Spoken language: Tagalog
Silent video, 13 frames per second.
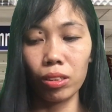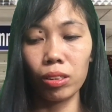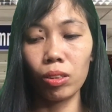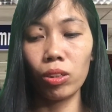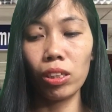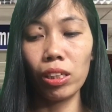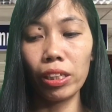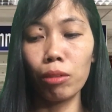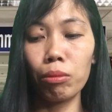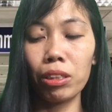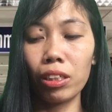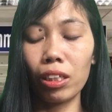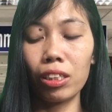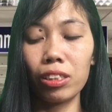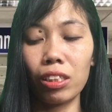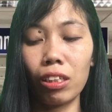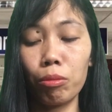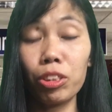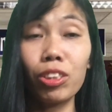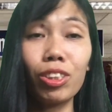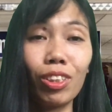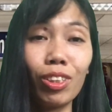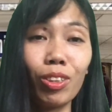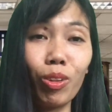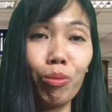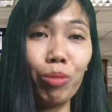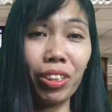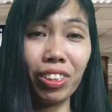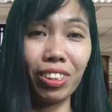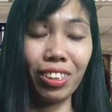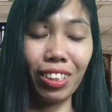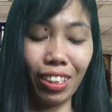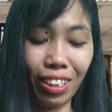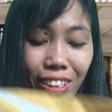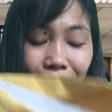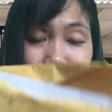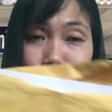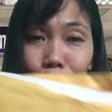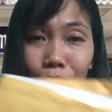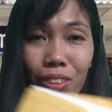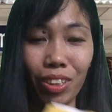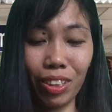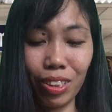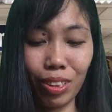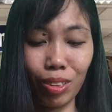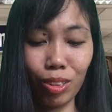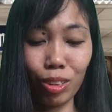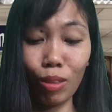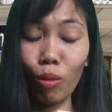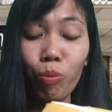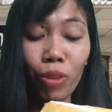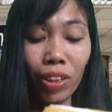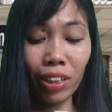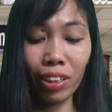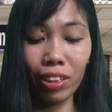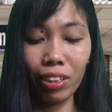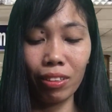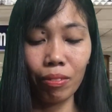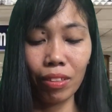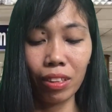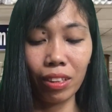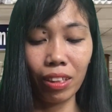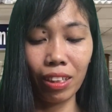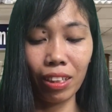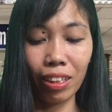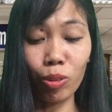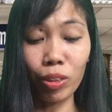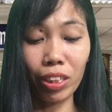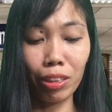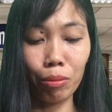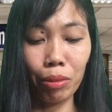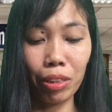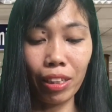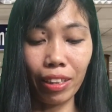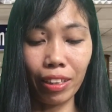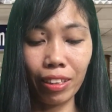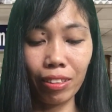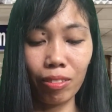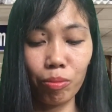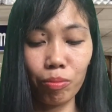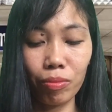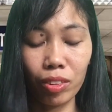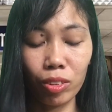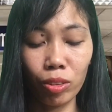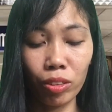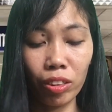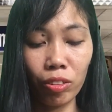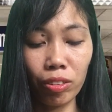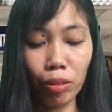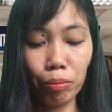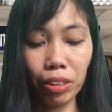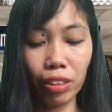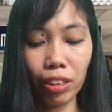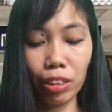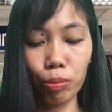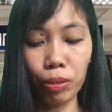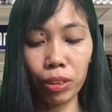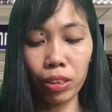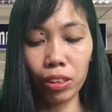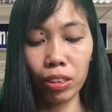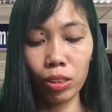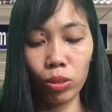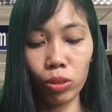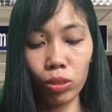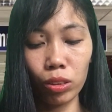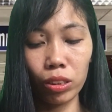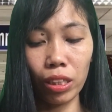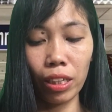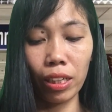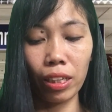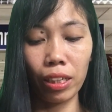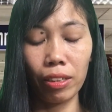So, ilang naman guys ang masishare ko about sa ating immigration. So far, uh, okay naman lahat. So, ngayon naman guys, pagdating doon sa